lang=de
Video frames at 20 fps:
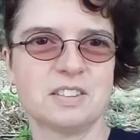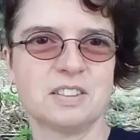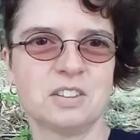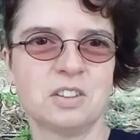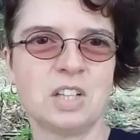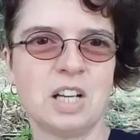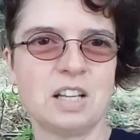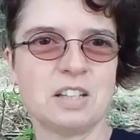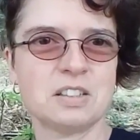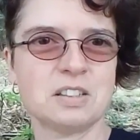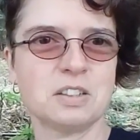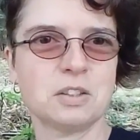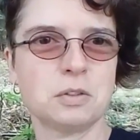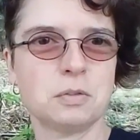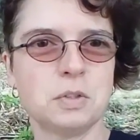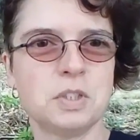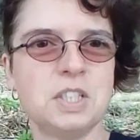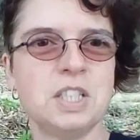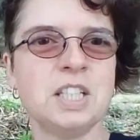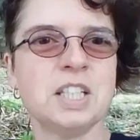Und hast das
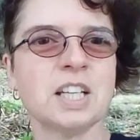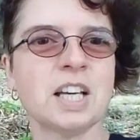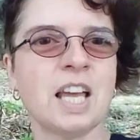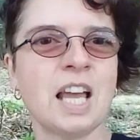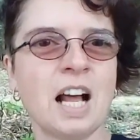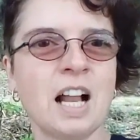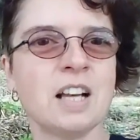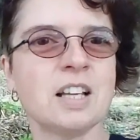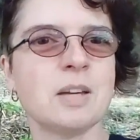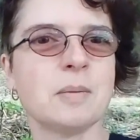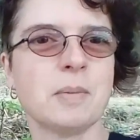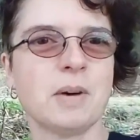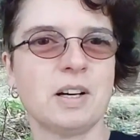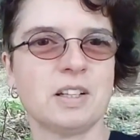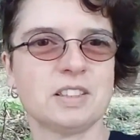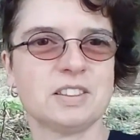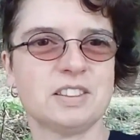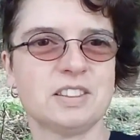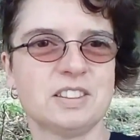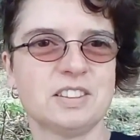für dich real
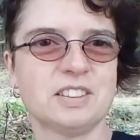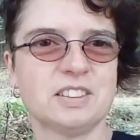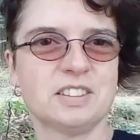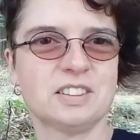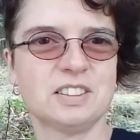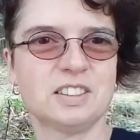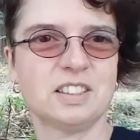gemacht?